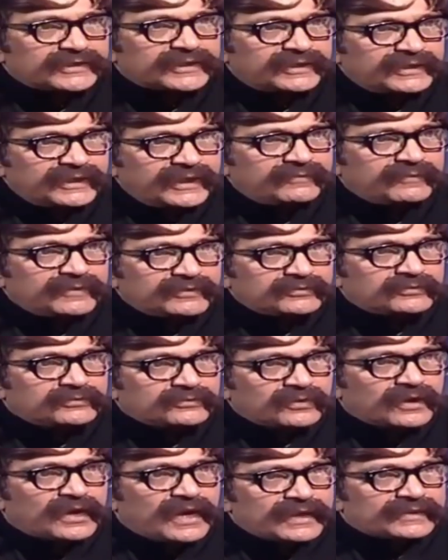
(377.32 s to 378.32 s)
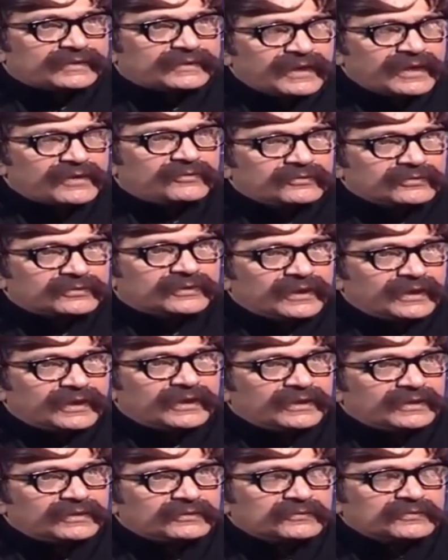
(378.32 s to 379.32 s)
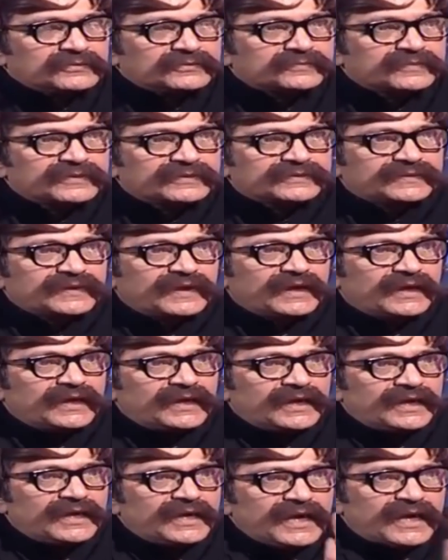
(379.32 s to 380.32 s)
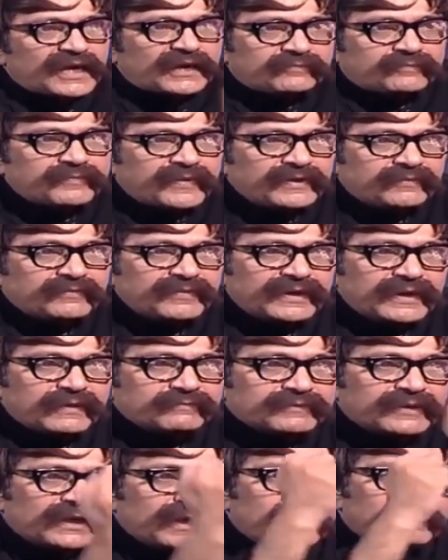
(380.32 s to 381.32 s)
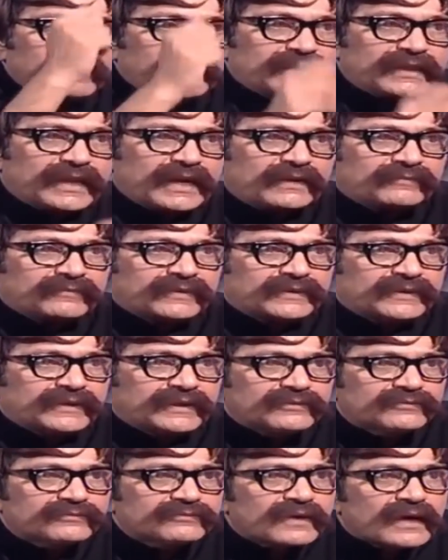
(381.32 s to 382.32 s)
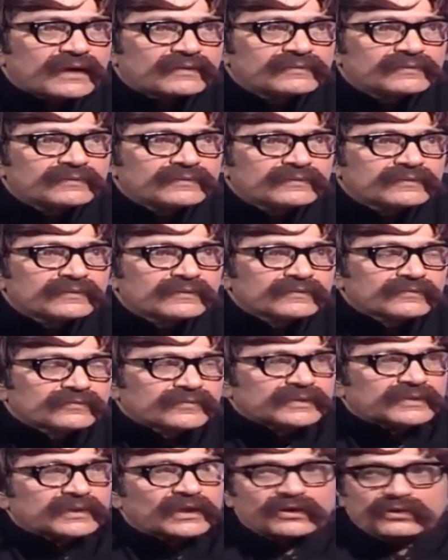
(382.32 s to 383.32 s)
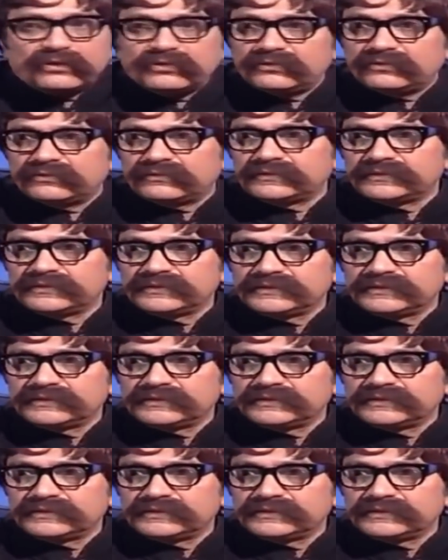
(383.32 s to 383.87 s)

एजेंडे में जो नुकात तय होते हैं उसमें से एक पर भी अब तक अमल दरामद नहीं हुआ बताओ